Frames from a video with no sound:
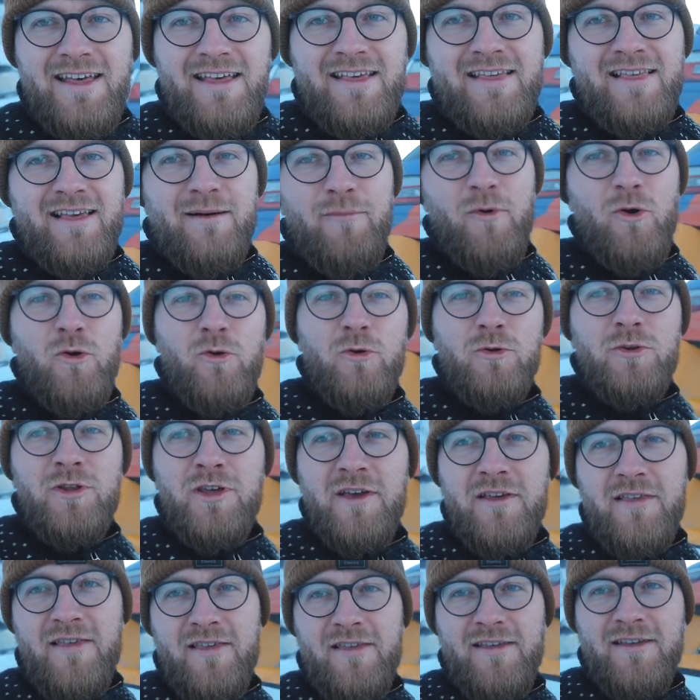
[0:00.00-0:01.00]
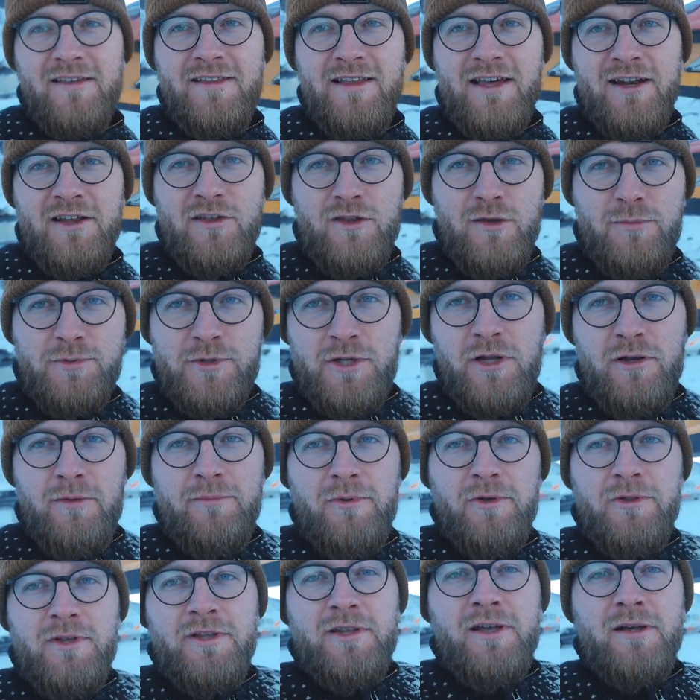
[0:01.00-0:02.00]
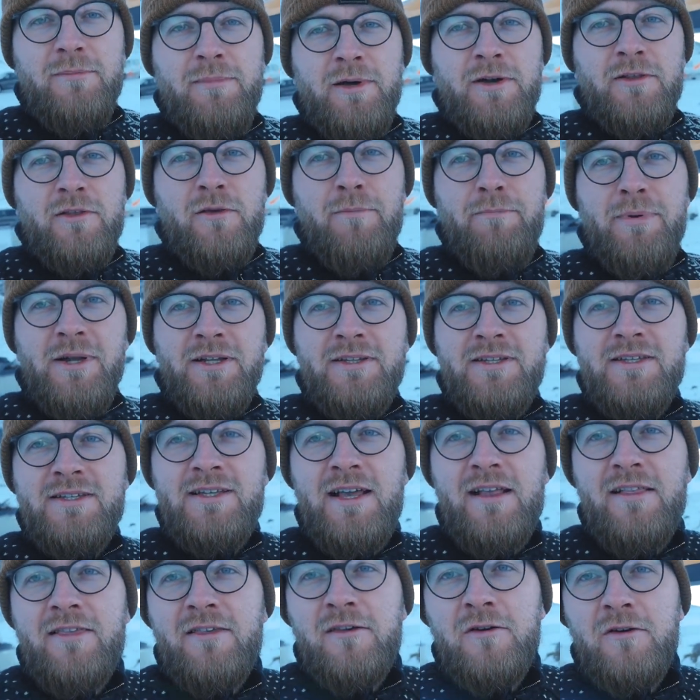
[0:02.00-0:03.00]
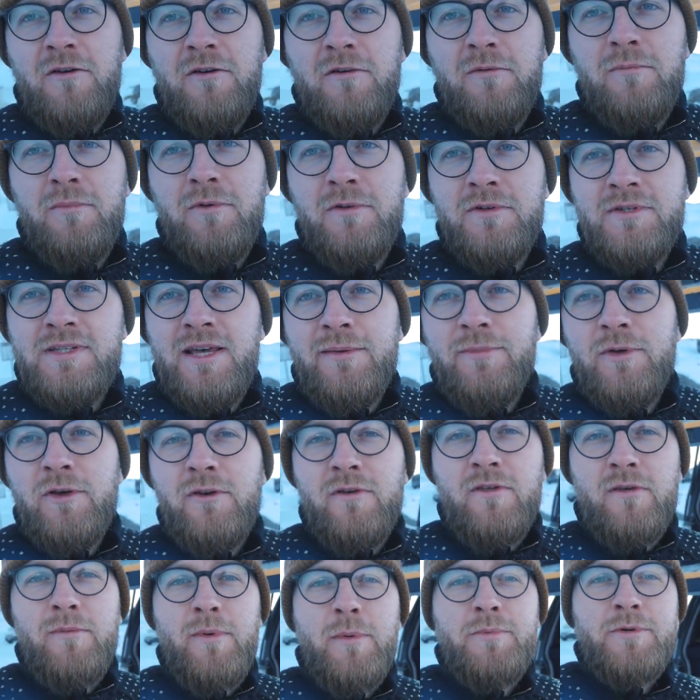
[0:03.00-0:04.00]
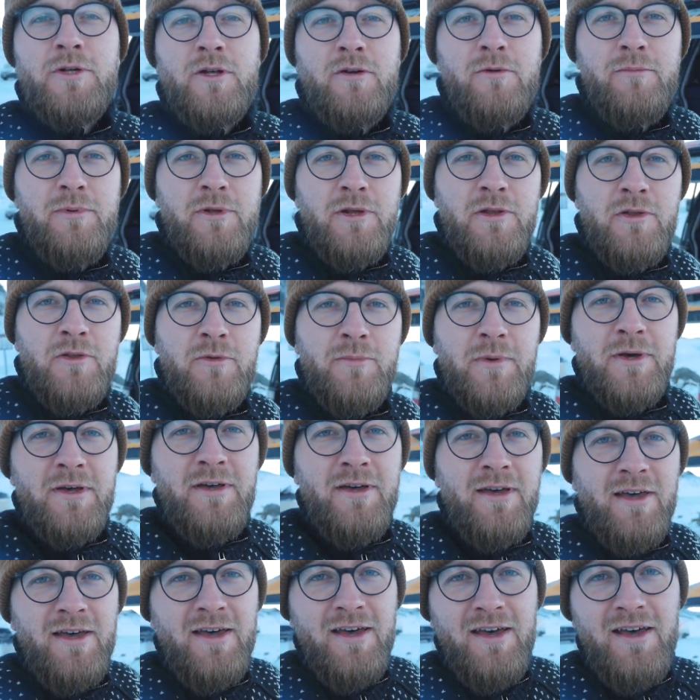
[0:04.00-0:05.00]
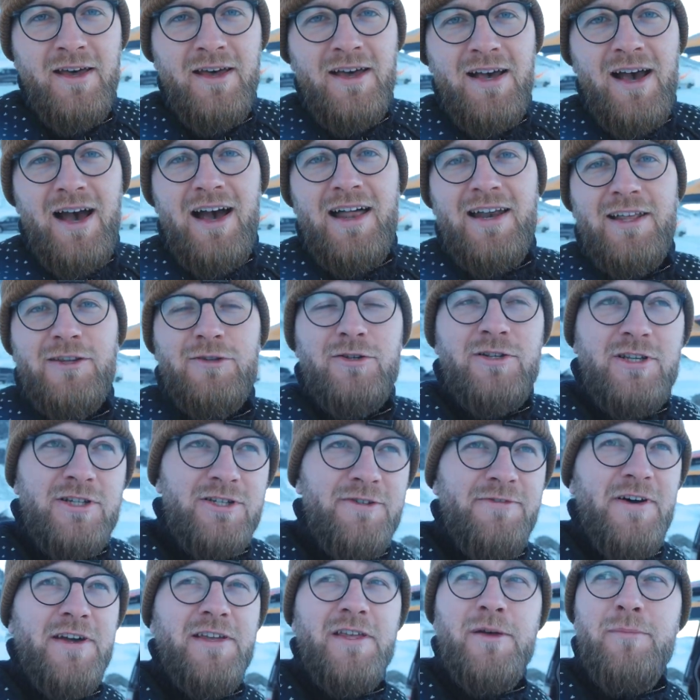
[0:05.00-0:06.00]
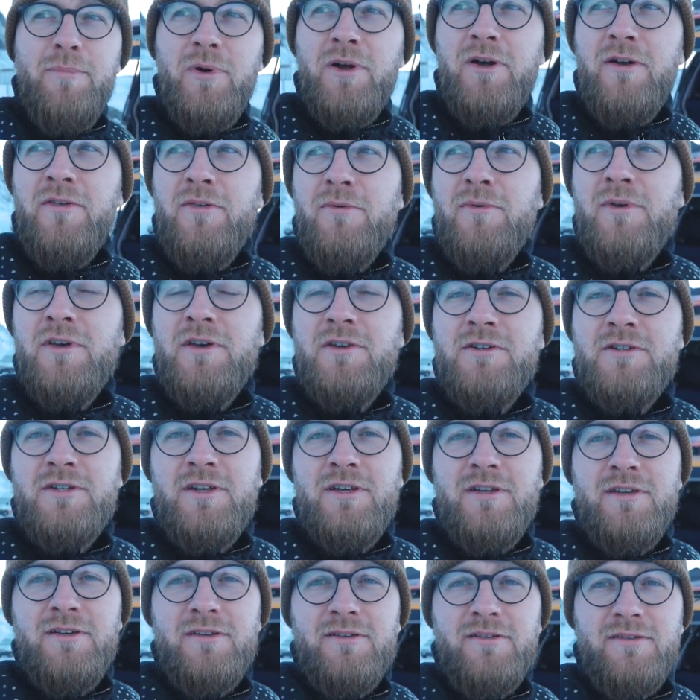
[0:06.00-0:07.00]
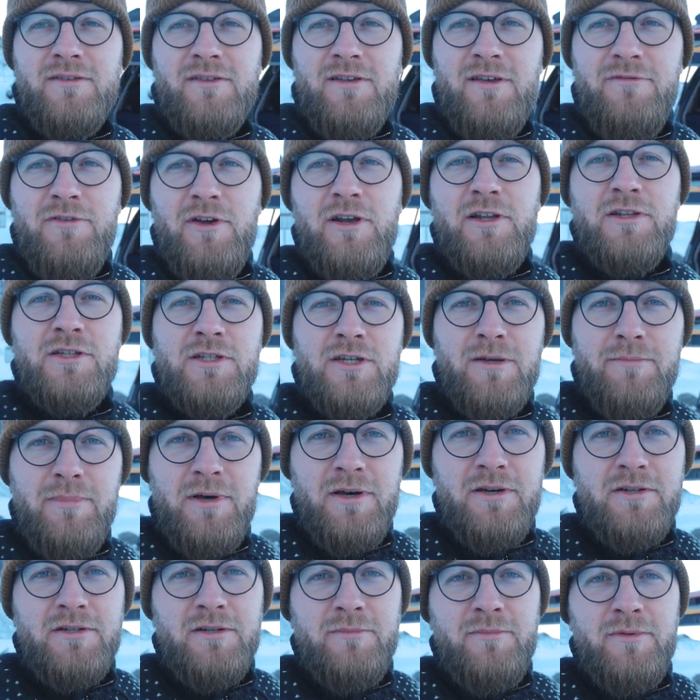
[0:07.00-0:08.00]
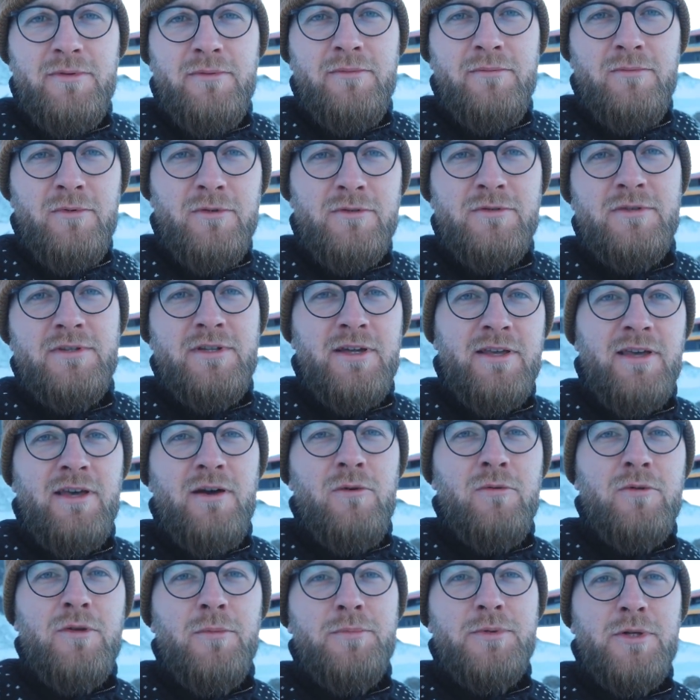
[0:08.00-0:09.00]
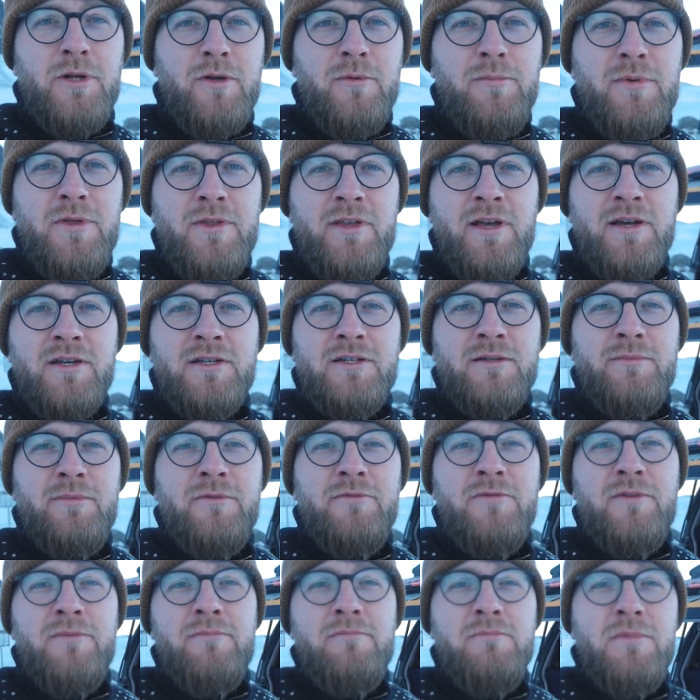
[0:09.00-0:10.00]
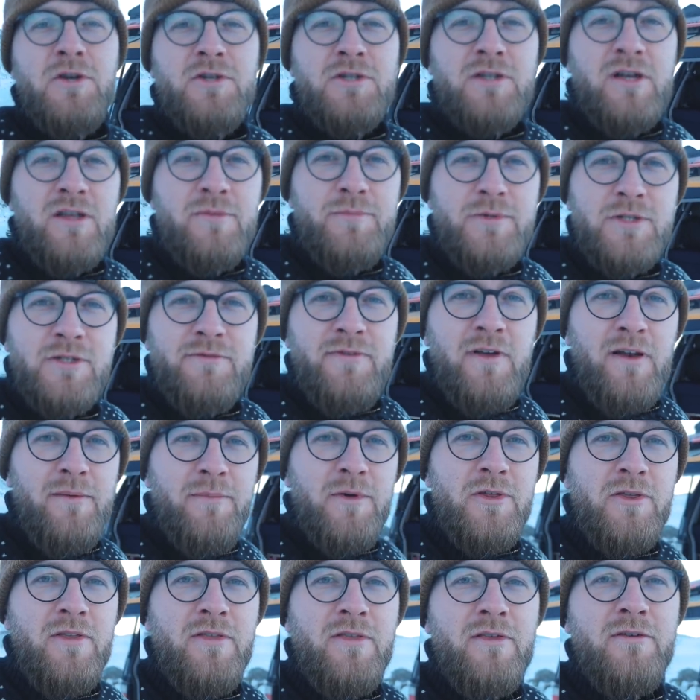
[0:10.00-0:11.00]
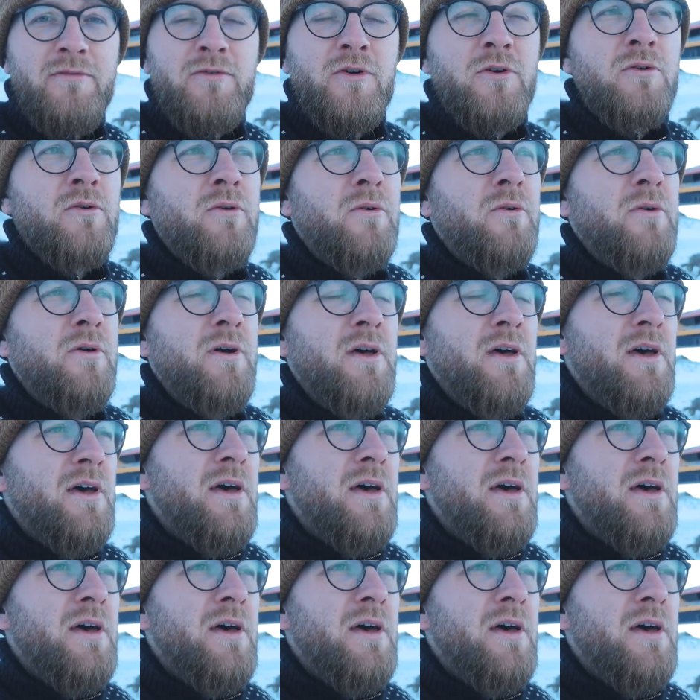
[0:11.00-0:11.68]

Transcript: Samochód jest na razie przerobiony tak bardzo partyzancko, bo sami go sobie przerobiliśmy, ale to też fajnie pokazuje, że niewiele trzeba, żeby móc takie auto przerobić tak, żeby w nim mieszkać przez wiele miesięcy w roku.